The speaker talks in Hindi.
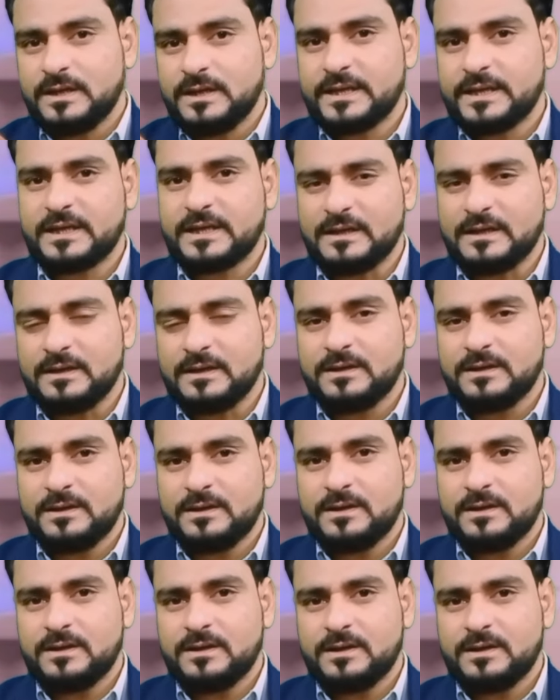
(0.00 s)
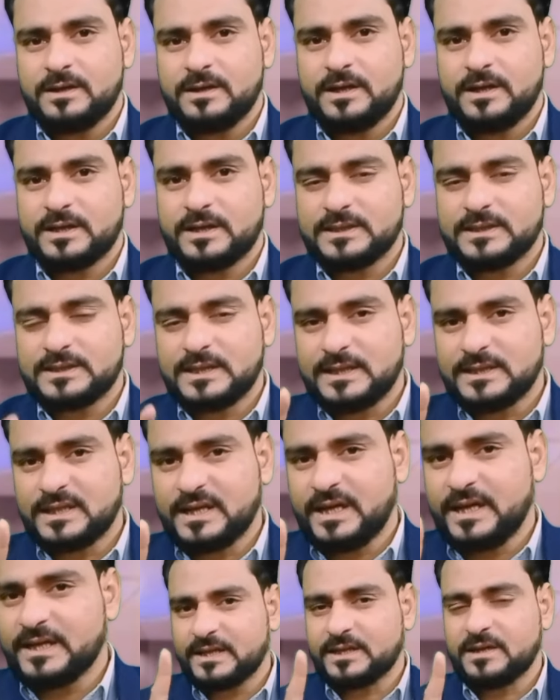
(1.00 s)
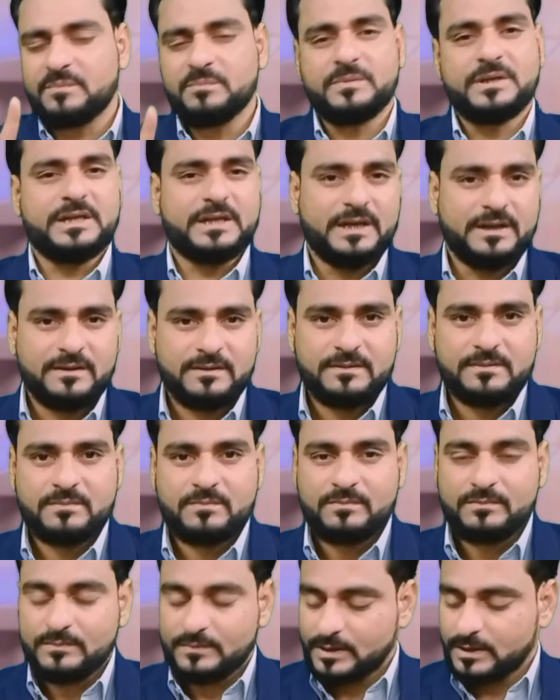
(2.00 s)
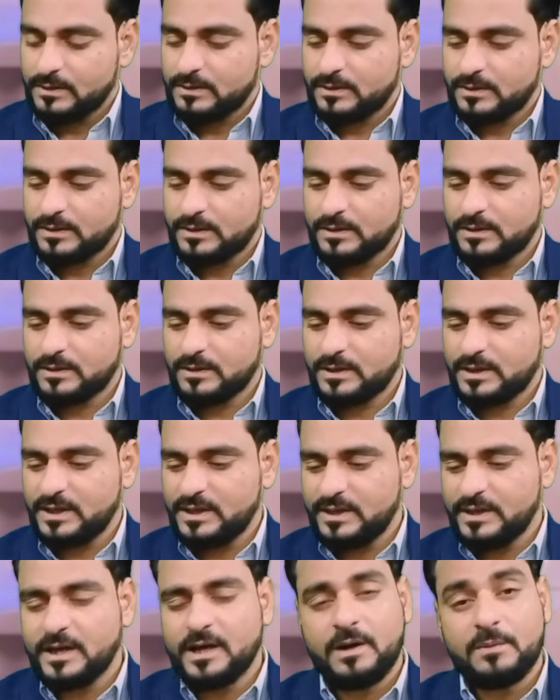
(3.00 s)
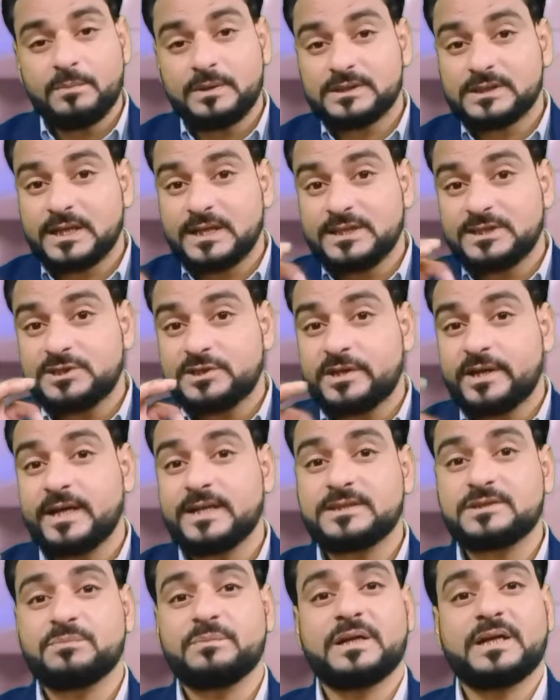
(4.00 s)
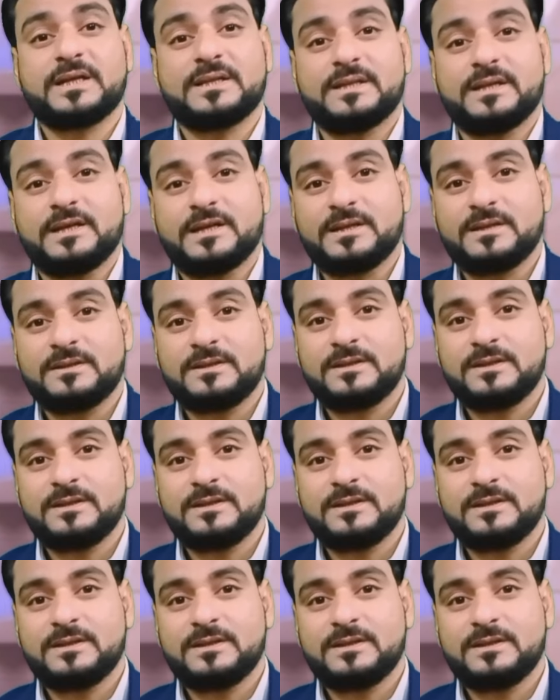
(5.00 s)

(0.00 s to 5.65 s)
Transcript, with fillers: लेकिन इनके साथ एक कमी है कि ये हमेशा स्ट्रेस में रहते हैं